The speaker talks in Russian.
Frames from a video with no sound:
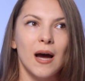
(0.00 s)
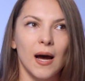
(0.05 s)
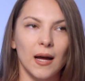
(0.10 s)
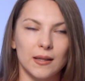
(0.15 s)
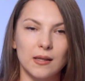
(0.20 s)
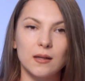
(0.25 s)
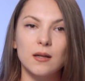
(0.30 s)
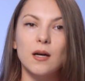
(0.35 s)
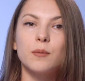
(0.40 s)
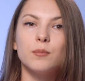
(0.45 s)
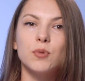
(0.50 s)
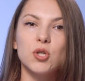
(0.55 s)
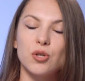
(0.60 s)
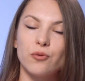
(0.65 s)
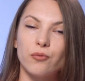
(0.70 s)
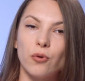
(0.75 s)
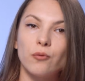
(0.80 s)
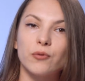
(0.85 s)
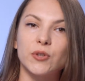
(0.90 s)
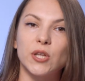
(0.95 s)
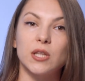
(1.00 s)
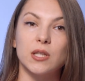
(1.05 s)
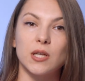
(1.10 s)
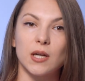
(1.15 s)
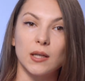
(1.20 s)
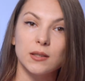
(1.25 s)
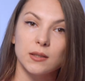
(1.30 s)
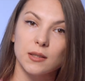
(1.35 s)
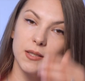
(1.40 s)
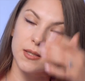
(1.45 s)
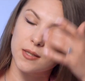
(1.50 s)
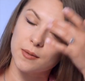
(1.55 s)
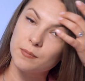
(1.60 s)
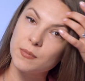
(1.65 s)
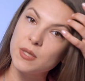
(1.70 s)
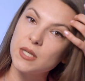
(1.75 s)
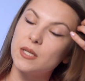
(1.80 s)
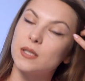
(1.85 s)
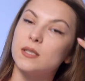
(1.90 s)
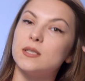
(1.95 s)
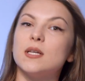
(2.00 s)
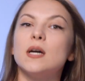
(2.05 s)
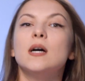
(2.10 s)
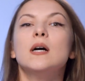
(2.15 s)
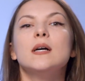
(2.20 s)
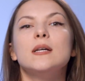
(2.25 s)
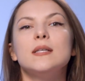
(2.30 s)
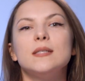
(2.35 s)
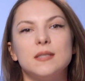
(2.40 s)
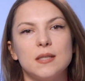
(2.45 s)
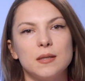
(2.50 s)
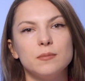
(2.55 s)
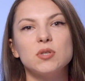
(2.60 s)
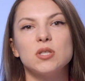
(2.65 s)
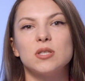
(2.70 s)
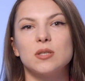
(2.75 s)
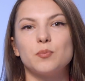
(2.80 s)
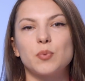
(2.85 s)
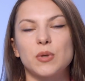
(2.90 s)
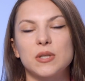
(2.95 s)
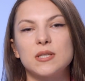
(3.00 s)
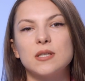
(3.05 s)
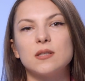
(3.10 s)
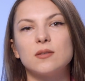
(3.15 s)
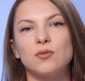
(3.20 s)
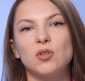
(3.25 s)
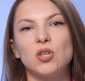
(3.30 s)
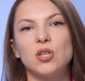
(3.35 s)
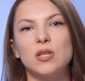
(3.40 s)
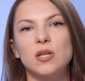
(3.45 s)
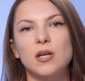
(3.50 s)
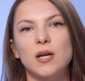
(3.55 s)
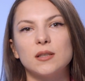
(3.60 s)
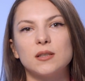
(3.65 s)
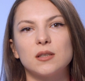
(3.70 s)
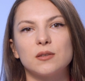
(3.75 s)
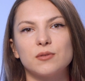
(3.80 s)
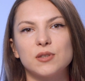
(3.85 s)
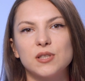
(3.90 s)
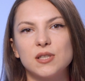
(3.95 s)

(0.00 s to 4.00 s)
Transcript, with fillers: А так как мы живем в генераторском мире, где 70% генераторов,